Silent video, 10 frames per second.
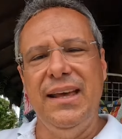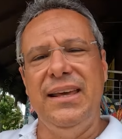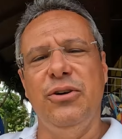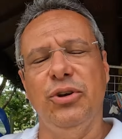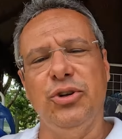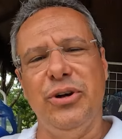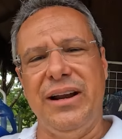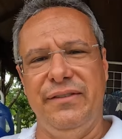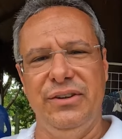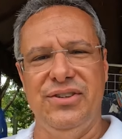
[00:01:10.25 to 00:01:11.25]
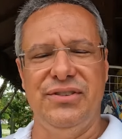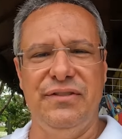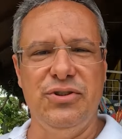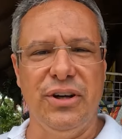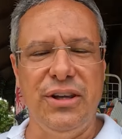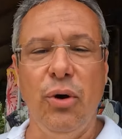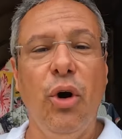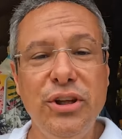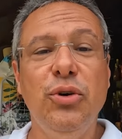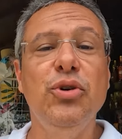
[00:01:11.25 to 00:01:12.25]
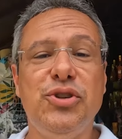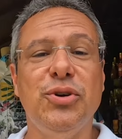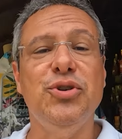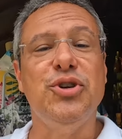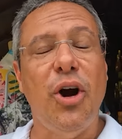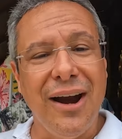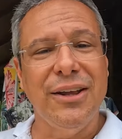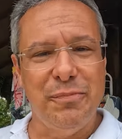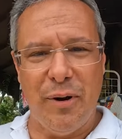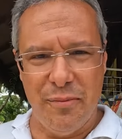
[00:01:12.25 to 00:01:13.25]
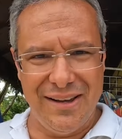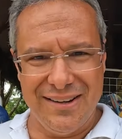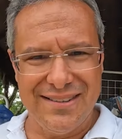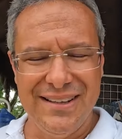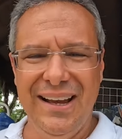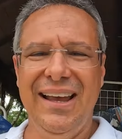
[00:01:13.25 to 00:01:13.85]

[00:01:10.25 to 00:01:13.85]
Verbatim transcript: Enquanto eu tô gravando esse vídeo aqui, o Rony Rústico joga no Palmeiras.